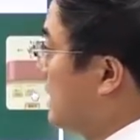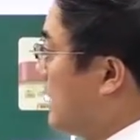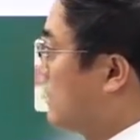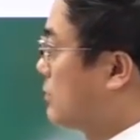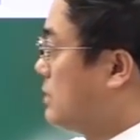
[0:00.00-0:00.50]

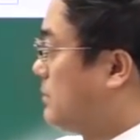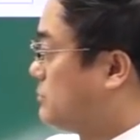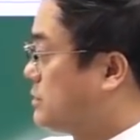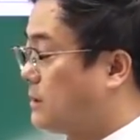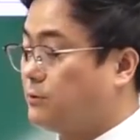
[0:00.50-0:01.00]
양가로 1번
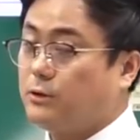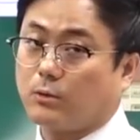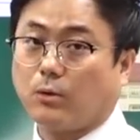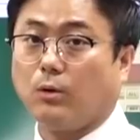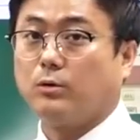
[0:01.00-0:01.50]
문제가
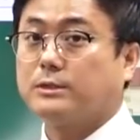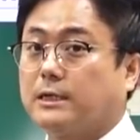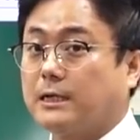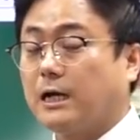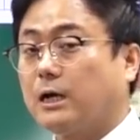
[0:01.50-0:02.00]
풀렸고
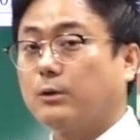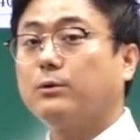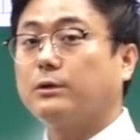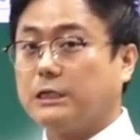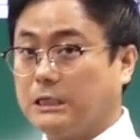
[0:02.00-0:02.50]
자,
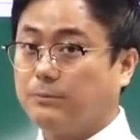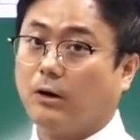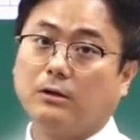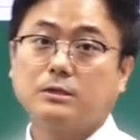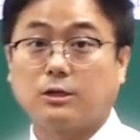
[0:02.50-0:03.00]
양가로
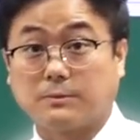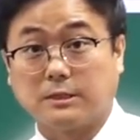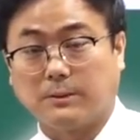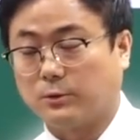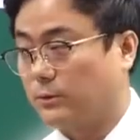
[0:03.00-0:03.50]
2번
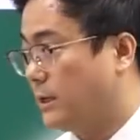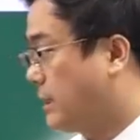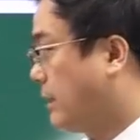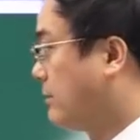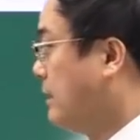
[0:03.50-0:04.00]
접근해 보도록
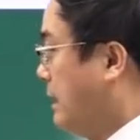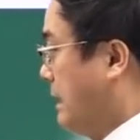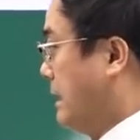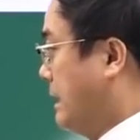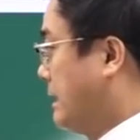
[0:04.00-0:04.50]
할게요.
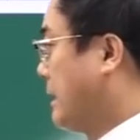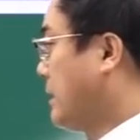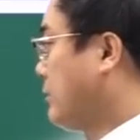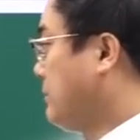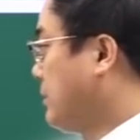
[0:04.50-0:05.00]

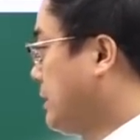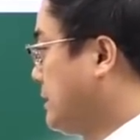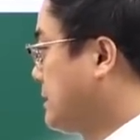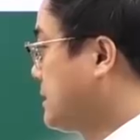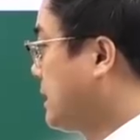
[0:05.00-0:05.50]
양가로 2번은
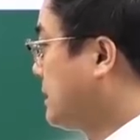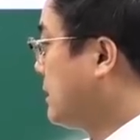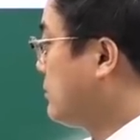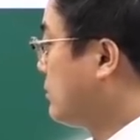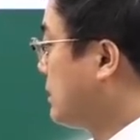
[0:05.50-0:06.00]

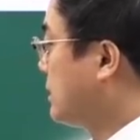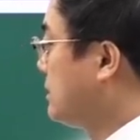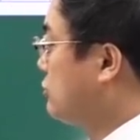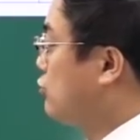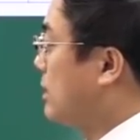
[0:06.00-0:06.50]
차단
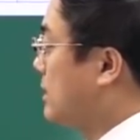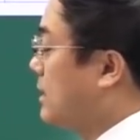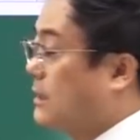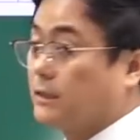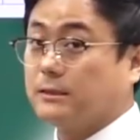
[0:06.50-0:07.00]
용량을
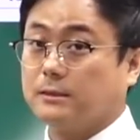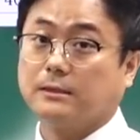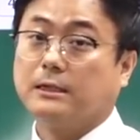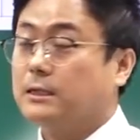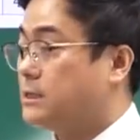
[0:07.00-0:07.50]
구하라 라는
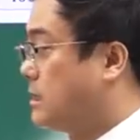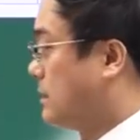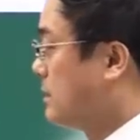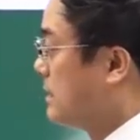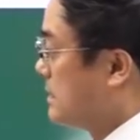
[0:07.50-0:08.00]

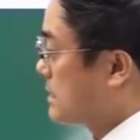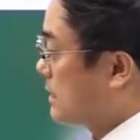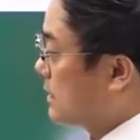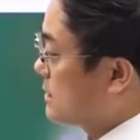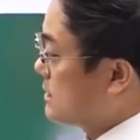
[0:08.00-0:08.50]
즉
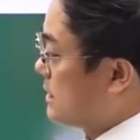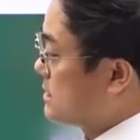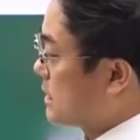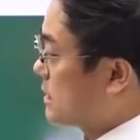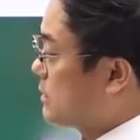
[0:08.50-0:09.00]
차단기에
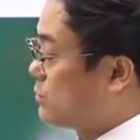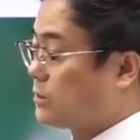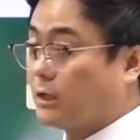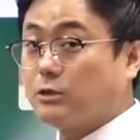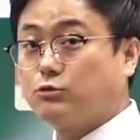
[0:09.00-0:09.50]
차단
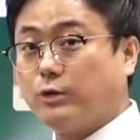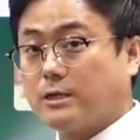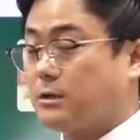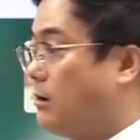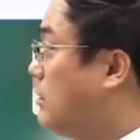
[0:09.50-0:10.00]
용량을
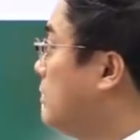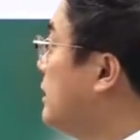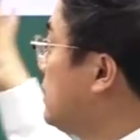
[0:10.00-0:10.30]
구해서